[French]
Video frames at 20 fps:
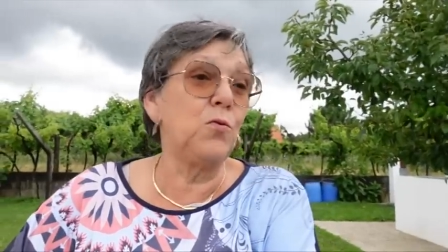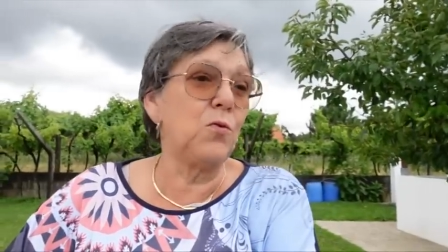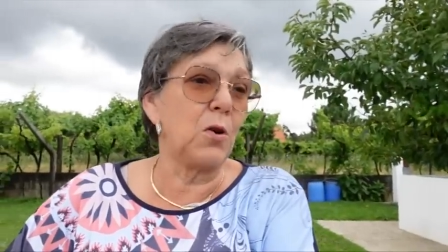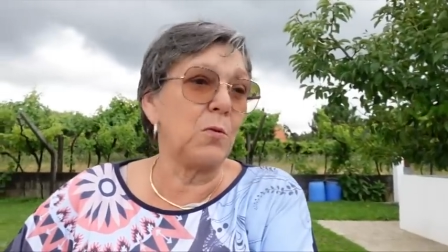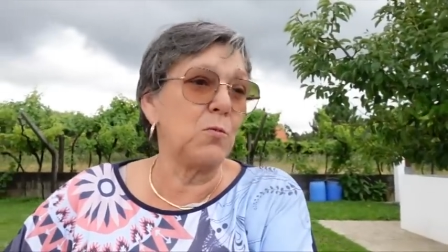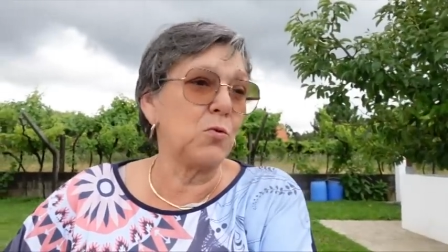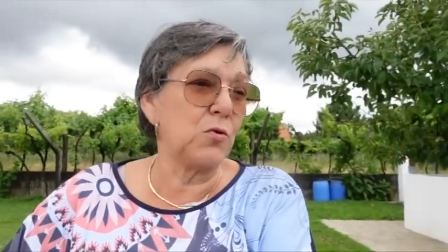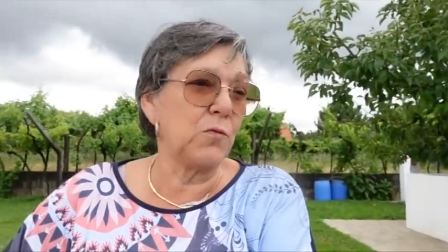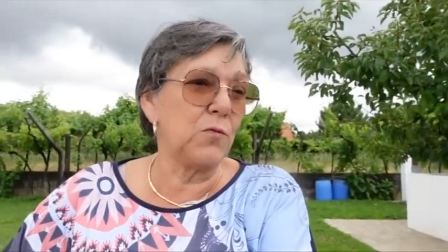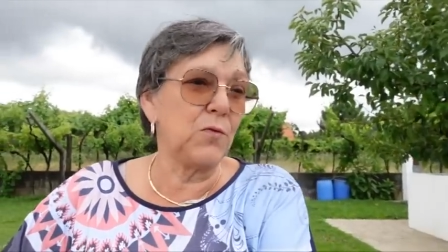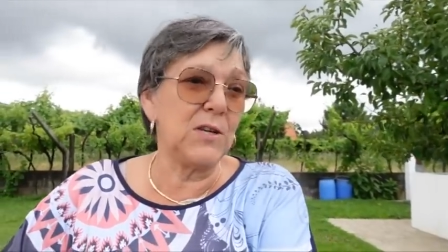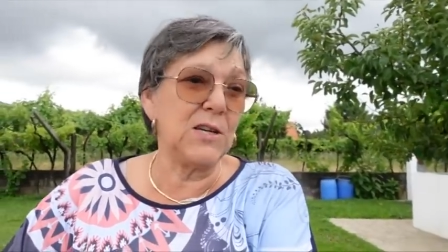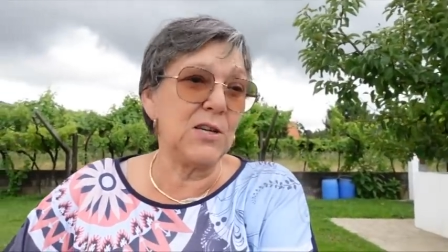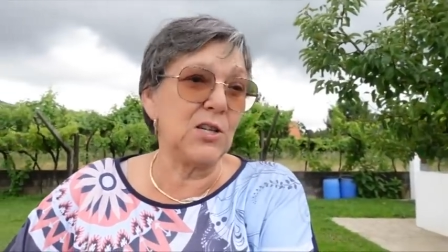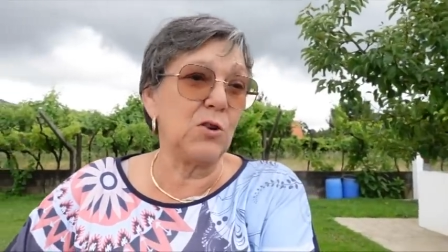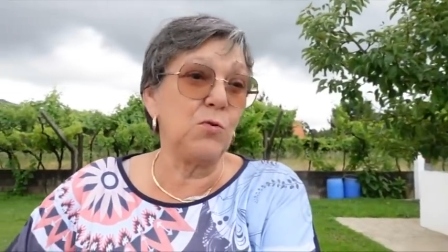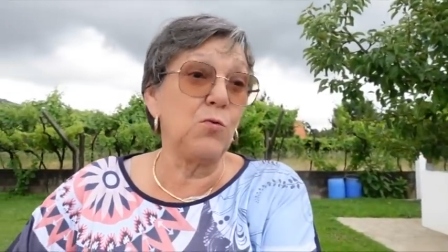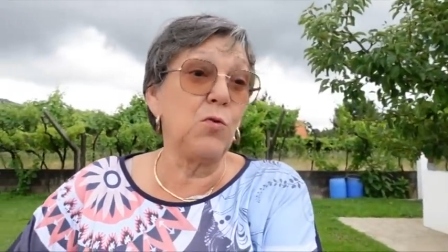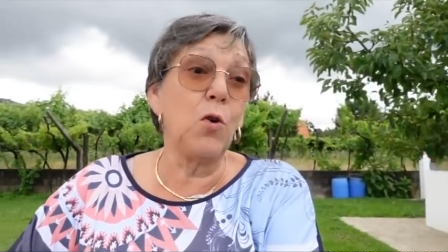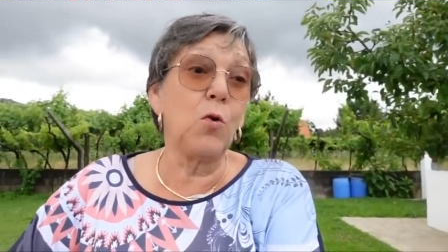comme je vous dis,
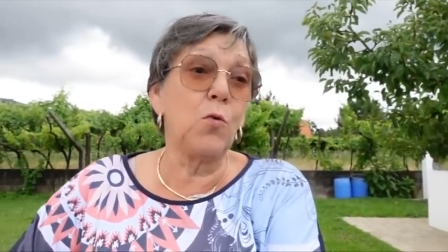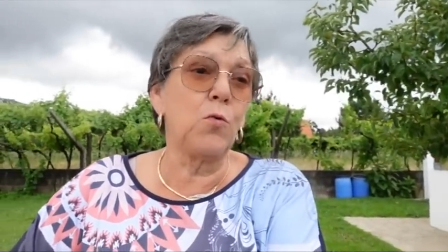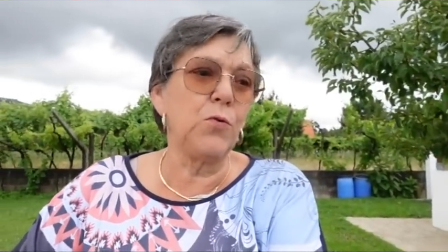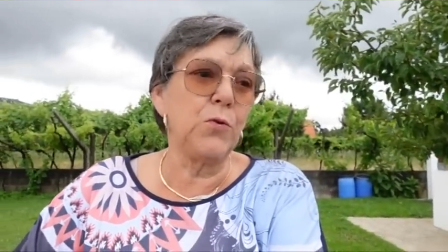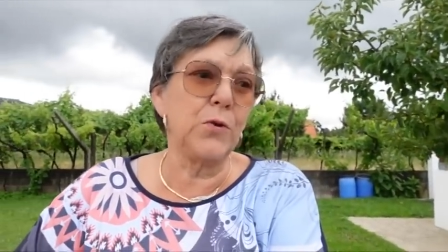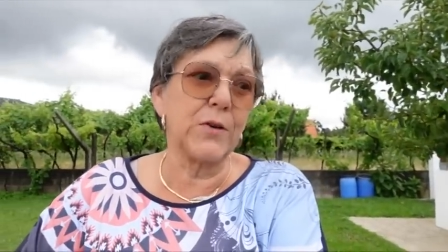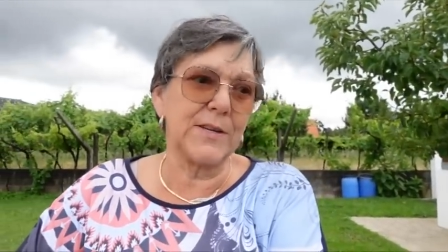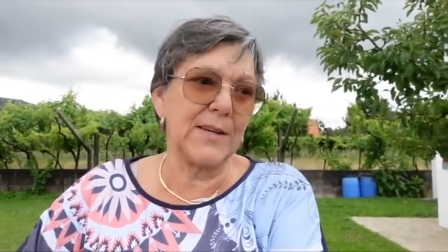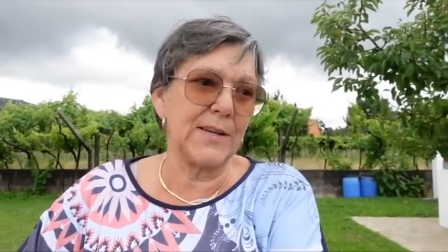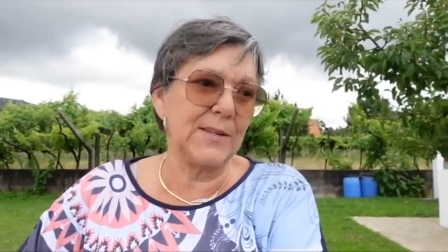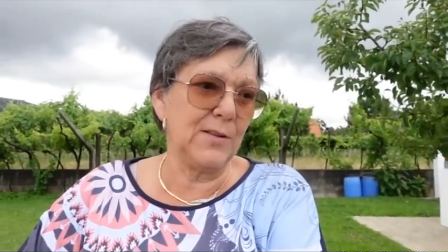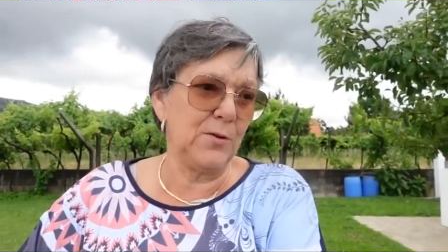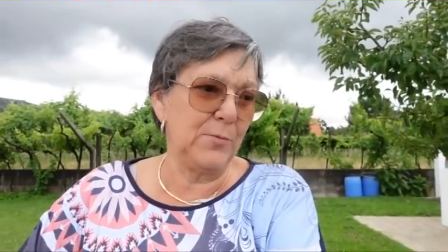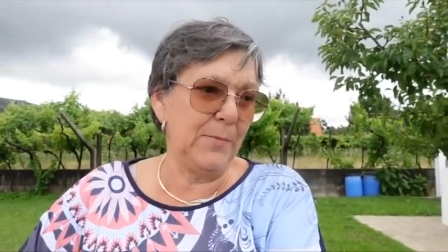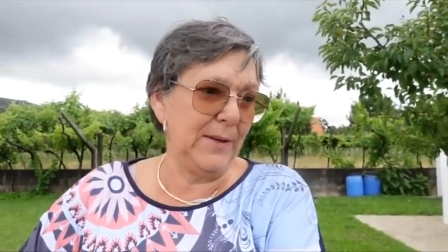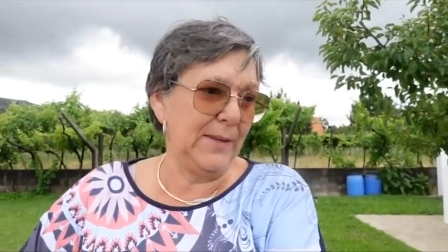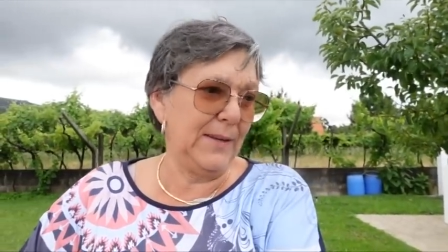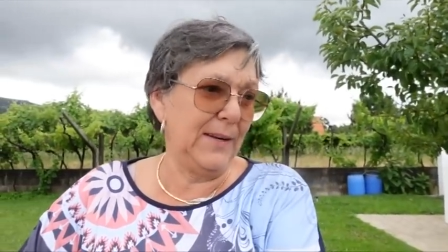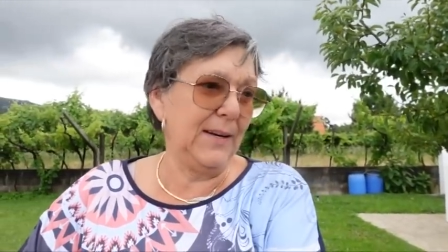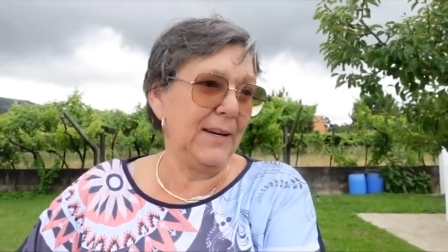j'ai eu un coup de sang ce
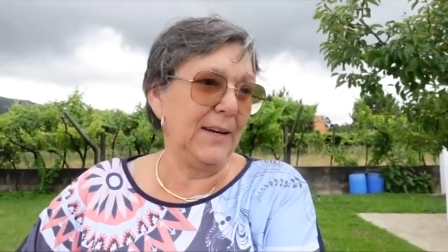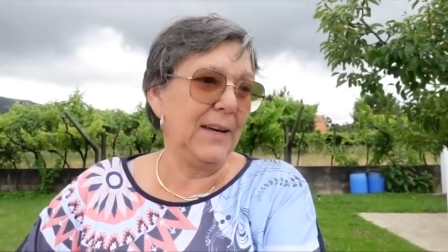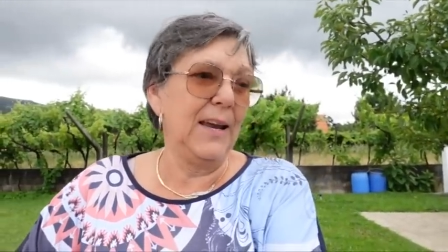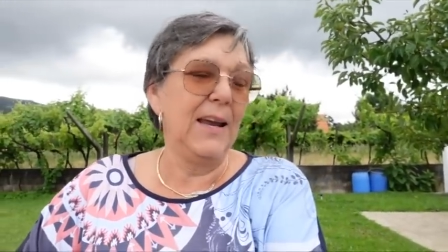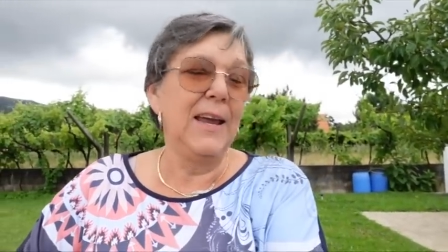matin.